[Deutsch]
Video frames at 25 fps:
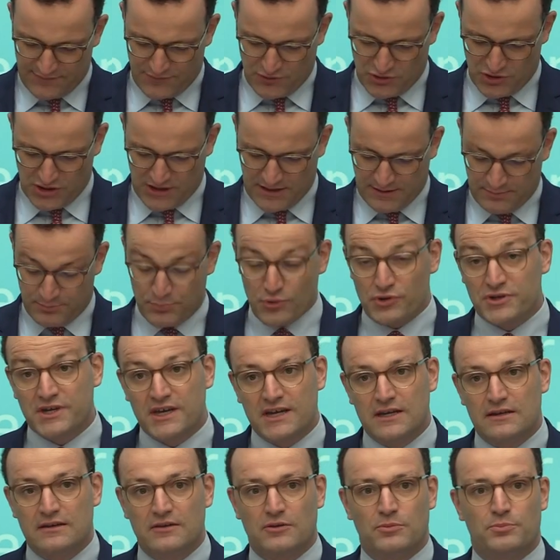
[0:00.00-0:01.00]
für die
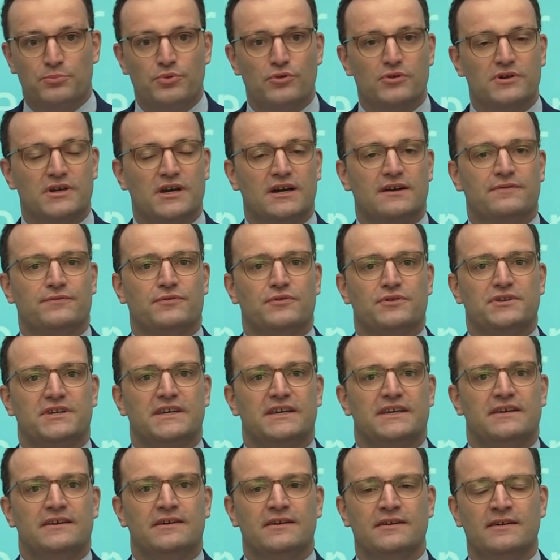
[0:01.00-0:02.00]
Bürgerinnen und Bürger, für
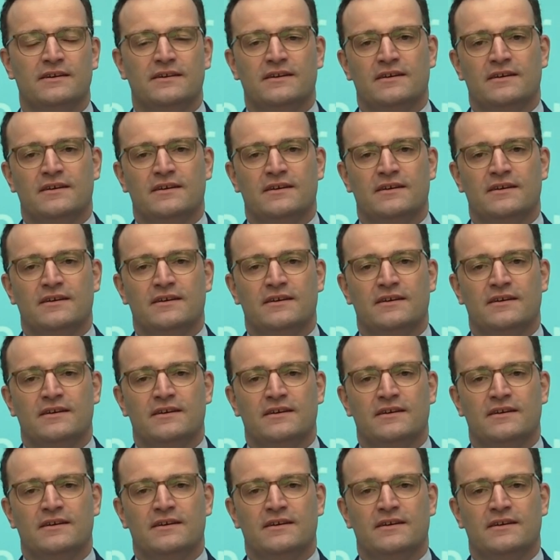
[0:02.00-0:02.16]
die,